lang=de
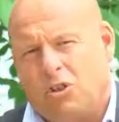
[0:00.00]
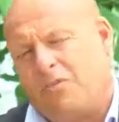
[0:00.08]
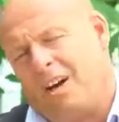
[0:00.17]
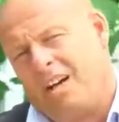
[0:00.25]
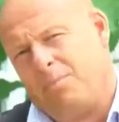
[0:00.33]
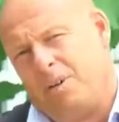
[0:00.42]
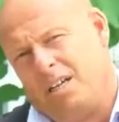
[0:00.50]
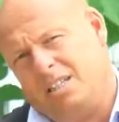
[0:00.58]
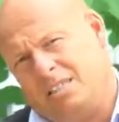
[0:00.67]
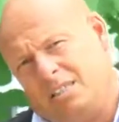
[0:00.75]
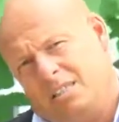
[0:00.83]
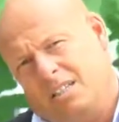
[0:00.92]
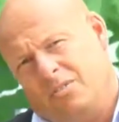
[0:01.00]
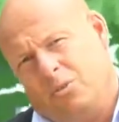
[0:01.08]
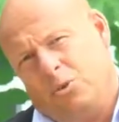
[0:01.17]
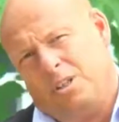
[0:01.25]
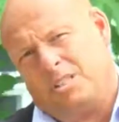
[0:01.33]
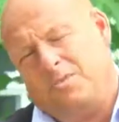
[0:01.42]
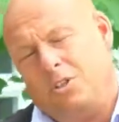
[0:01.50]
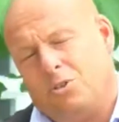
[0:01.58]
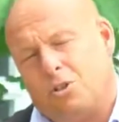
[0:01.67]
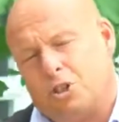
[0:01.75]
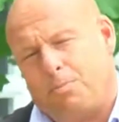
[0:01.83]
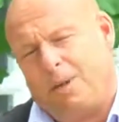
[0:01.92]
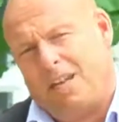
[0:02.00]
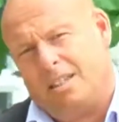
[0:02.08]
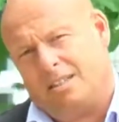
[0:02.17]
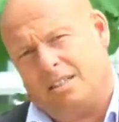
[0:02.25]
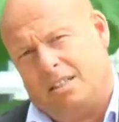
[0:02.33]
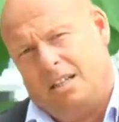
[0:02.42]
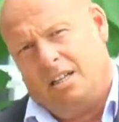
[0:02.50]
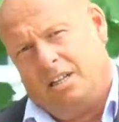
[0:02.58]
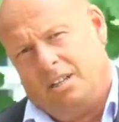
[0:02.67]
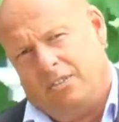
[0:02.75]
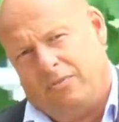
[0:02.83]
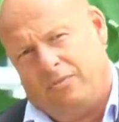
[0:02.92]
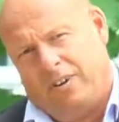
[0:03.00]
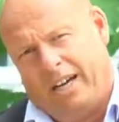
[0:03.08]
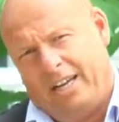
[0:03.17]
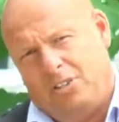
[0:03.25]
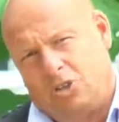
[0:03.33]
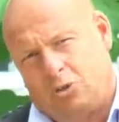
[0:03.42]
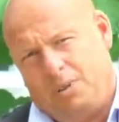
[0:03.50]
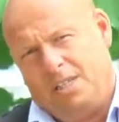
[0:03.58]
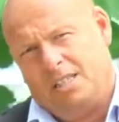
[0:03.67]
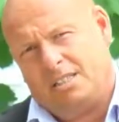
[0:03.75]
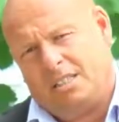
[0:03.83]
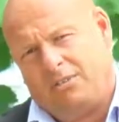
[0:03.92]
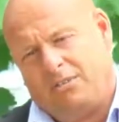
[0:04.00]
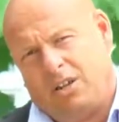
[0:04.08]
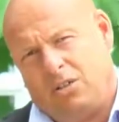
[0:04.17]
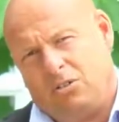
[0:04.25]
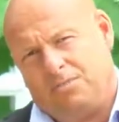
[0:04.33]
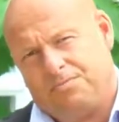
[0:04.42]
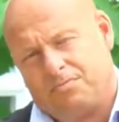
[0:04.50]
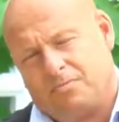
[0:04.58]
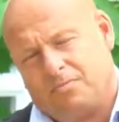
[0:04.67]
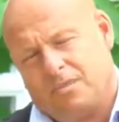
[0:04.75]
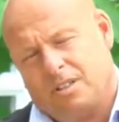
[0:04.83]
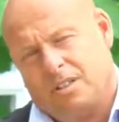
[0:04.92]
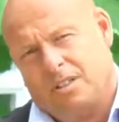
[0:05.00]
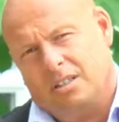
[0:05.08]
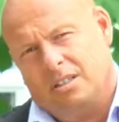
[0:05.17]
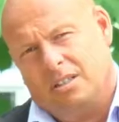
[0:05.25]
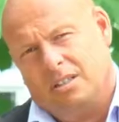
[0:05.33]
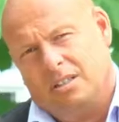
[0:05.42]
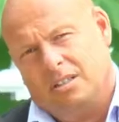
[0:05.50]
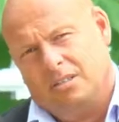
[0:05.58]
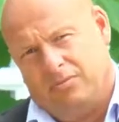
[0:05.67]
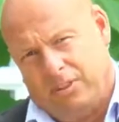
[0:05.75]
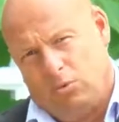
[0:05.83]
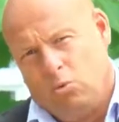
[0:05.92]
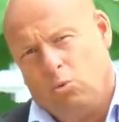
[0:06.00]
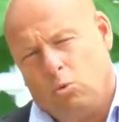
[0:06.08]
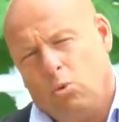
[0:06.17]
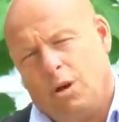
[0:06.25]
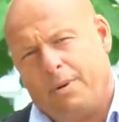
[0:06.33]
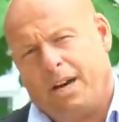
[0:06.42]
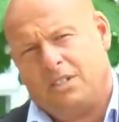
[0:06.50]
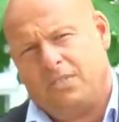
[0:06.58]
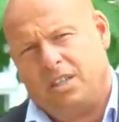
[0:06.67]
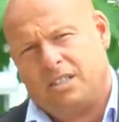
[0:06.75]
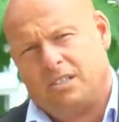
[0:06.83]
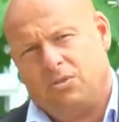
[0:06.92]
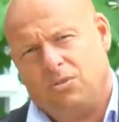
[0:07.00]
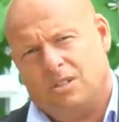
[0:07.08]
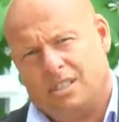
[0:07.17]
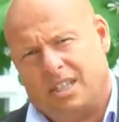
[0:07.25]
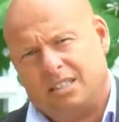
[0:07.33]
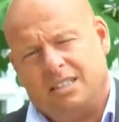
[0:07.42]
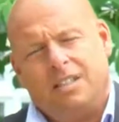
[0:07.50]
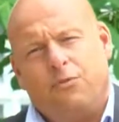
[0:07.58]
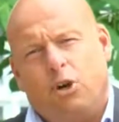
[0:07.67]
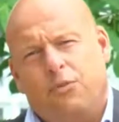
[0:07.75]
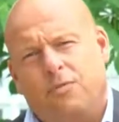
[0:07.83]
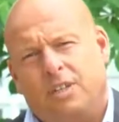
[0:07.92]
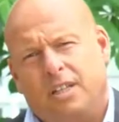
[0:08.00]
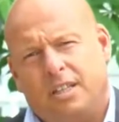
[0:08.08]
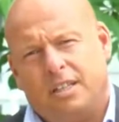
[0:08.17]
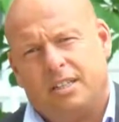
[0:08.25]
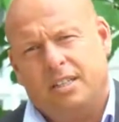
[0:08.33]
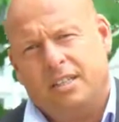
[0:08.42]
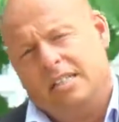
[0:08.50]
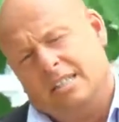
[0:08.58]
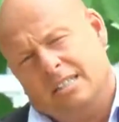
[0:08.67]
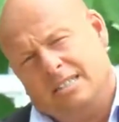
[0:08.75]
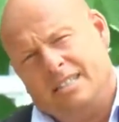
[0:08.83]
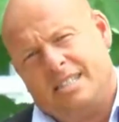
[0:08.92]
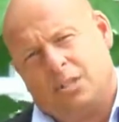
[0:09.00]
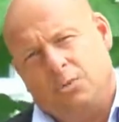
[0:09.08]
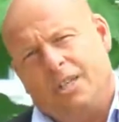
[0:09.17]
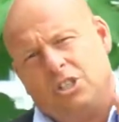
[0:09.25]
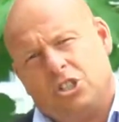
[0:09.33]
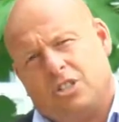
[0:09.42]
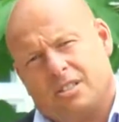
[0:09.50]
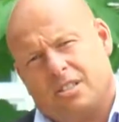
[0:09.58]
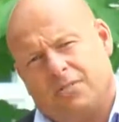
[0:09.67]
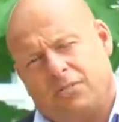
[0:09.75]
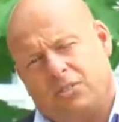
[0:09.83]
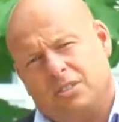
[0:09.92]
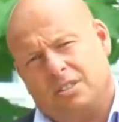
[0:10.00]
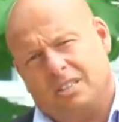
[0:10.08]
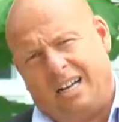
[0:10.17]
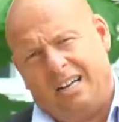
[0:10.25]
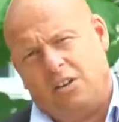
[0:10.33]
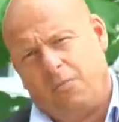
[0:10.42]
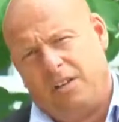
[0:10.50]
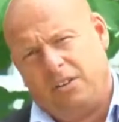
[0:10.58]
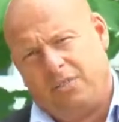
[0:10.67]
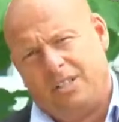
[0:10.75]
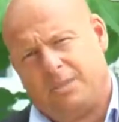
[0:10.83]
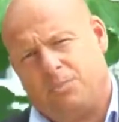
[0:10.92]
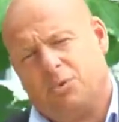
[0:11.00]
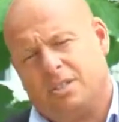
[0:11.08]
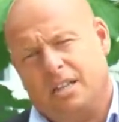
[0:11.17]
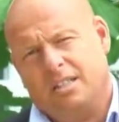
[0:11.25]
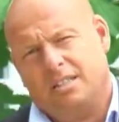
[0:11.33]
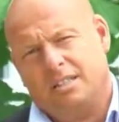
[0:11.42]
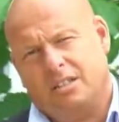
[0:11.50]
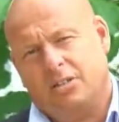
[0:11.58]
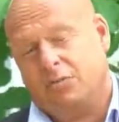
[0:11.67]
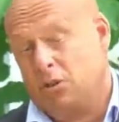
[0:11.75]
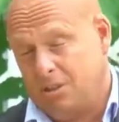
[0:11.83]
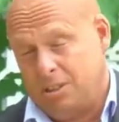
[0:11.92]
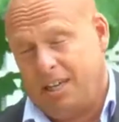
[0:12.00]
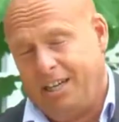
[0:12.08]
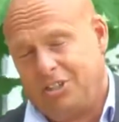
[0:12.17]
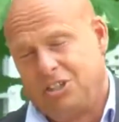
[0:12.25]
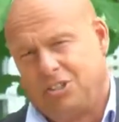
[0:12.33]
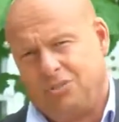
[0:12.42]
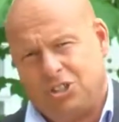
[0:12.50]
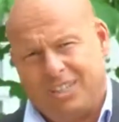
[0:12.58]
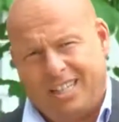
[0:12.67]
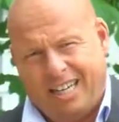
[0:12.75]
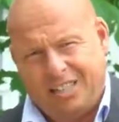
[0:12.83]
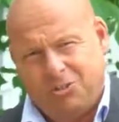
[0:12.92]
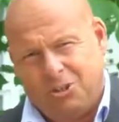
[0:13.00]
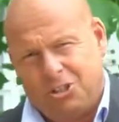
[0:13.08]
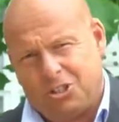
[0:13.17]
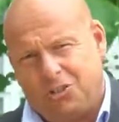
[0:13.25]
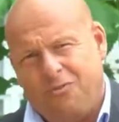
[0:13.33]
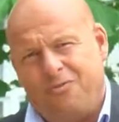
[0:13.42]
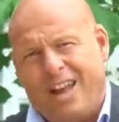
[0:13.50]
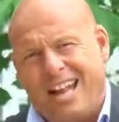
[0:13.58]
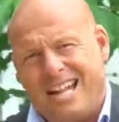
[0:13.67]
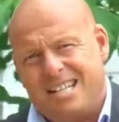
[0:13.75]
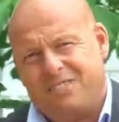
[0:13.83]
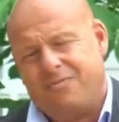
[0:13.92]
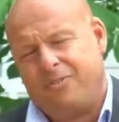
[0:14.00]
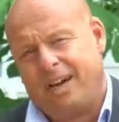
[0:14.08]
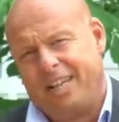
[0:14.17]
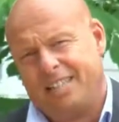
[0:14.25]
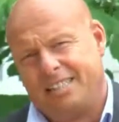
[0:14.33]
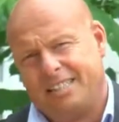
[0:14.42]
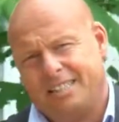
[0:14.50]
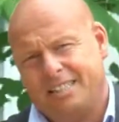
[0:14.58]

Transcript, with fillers: und auf einmal wurde das Video gesperrt, weil Spiegel TV wegen Ur Urheberrechtsverletzung sagte, nee, wollen wir nicht. Die Screenshots davon sind alle auf meiner Facebook-Seite drauf, könnt ihr reinschauen, steht eindeutig drauf, weltweit